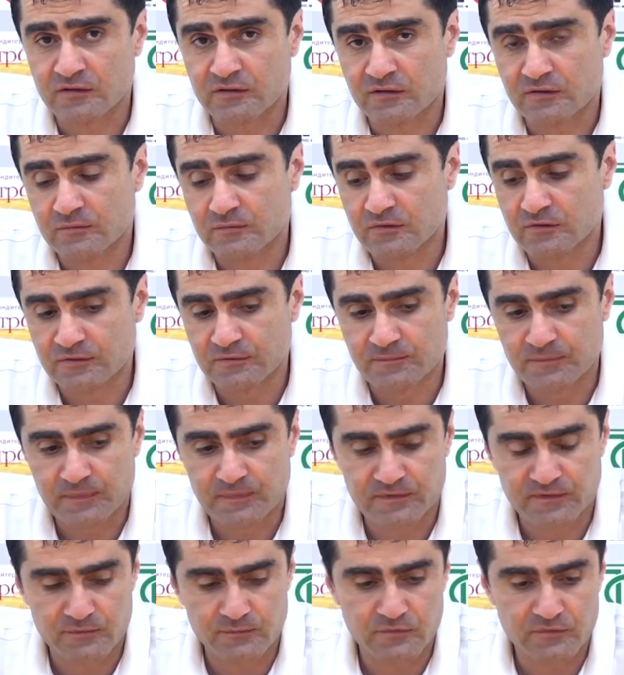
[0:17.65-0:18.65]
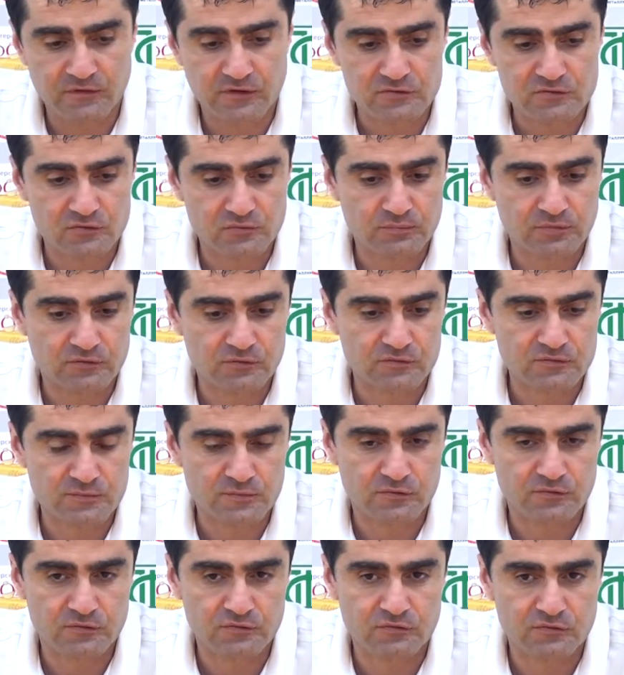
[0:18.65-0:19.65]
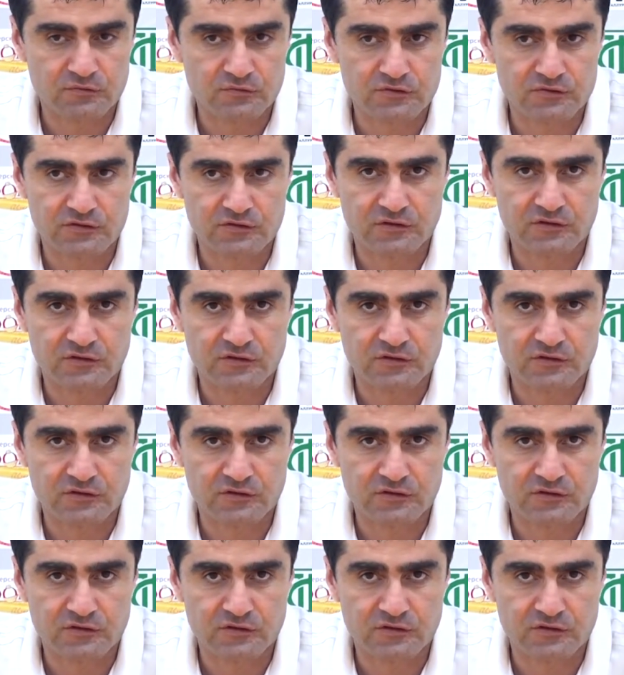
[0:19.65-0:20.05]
Надо было забивать, чтобы потом спокойно уже